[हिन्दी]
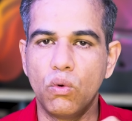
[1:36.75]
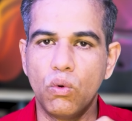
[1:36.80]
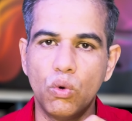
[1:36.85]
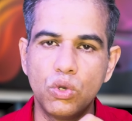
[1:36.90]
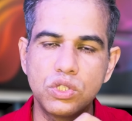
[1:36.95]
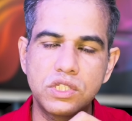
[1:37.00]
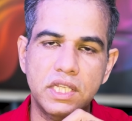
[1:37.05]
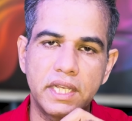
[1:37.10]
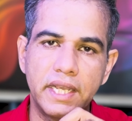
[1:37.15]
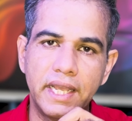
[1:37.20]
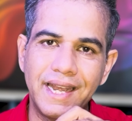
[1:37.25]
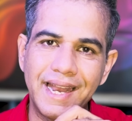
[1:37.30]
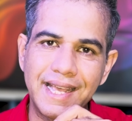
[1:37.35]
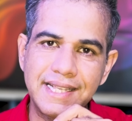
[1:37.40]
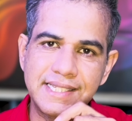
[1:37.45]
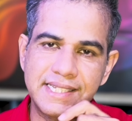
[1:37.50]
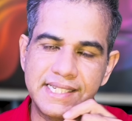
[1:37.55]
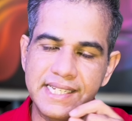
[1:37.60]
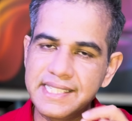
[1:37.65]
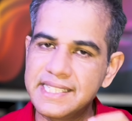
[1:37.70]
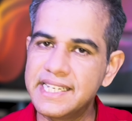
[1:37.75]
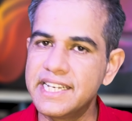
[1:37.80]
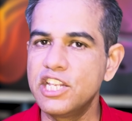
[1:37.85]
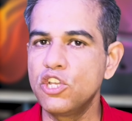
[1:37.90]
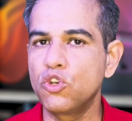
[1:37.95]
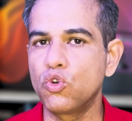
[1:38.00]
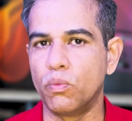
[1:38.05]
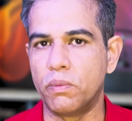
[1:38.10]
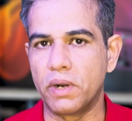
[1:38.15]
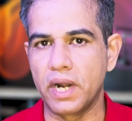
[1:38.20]
उस इलास्टिसिटी
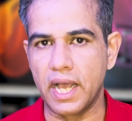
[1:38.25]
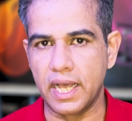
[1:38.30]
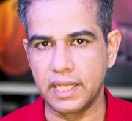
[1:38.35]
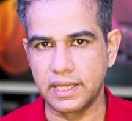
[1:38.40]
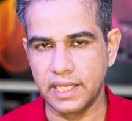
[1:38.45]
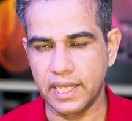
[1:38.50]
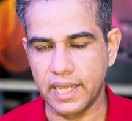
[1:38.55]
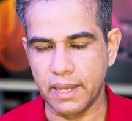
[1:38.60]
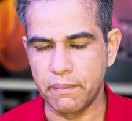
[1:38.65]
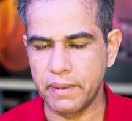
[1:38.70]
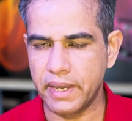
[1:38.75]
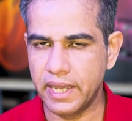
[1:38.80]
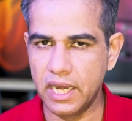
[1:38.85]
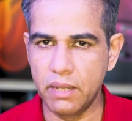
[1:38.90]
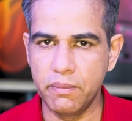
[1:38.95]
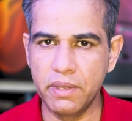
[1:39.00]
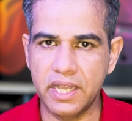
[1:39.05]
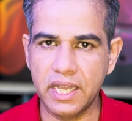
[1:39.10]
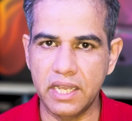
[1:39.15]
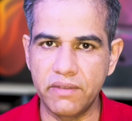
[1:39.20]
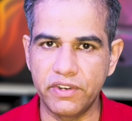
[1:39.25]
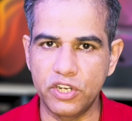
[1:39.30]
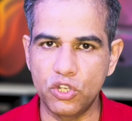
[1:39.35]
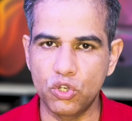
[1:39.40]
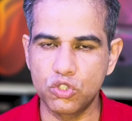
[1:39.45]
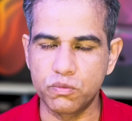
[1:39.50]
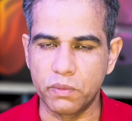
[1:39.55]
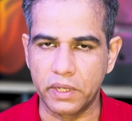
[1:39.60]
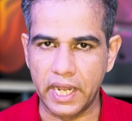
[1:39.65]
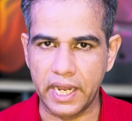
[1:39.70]
को बढ़ाती है पहले भी कई
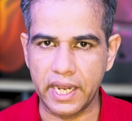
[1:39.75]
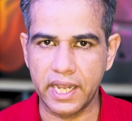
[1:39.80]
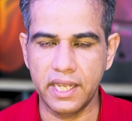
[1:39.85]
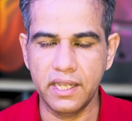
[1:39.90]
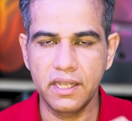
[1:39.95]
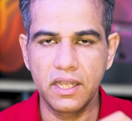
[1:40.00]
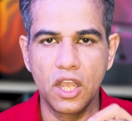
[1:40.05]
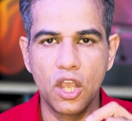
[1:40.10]
वीडियोस बनाए हैं